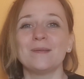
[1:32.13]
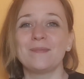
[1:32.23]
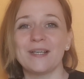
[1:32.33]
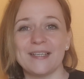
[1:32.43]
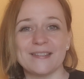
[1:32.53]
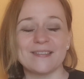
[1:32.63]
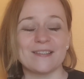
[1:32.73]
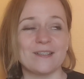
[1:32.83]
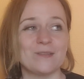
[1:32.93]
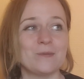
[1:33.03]

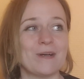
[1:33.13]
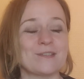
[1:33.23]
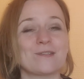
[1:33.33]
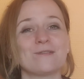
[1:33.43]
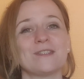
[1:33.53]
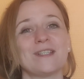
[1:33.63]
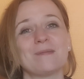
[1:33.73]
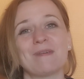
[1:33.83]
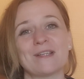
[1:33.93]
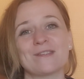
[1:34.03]
blessé ou parce que vous
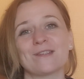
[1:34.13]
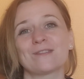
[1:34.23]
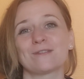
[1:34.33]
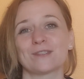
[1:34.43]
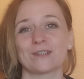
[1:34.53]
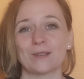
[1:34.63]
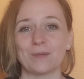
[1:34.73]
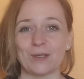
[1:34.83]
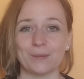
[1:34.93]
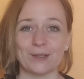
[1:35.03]
n'êtes pas sûr de votre
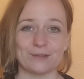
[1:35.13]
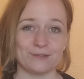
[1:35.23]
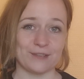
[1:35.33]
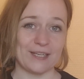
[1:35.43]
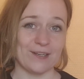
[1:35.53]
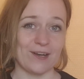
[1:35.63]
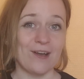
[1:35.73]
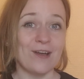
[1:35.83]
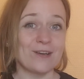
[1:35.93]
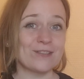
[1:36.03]
propre valeur.
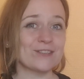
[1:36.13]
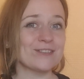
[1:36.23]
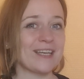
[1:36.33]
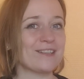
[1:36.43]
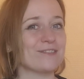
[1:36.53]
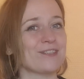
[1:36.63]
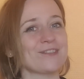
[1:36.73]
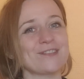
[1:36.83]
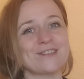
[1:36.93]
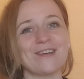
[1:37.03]
Quand on a
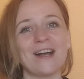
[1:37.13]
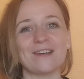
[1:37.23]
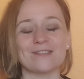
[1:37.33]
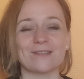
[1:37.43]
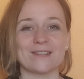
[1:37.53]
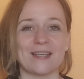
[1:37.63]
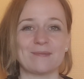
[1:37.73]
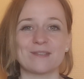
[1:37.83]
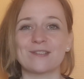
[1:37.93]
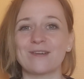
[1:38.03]
confiance en soi, quand on
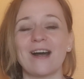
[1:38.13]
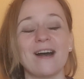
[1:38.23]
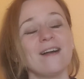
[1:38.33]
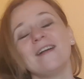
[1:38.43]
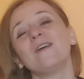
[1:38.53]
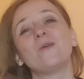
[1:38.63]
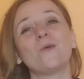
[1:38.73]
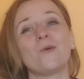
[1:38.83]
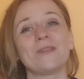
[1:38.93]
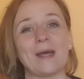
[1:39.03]
s'aime soi,
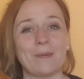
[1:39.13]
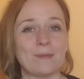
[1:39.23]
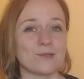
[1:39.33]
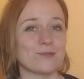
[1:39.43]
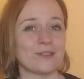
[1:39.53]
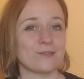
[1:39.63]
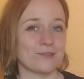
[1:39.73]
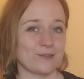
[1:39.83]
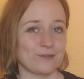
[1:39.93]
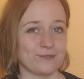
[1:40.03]
on n'a pas besoin de
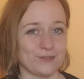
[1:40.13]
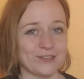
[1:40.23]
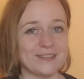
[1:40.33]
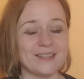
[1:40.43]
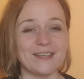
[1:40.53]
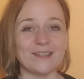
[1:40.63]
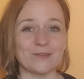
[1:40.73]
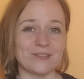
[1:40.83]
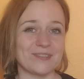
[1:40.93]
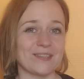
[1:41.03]
se vanter,
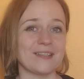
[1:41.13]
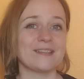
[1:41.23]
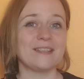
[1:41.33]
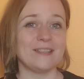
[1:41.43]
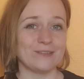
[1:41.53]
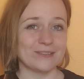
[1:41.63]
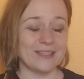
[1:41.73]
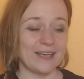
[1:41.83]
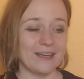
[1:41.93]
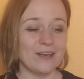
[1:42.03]
on sait qui l'on
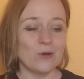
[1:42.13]
est,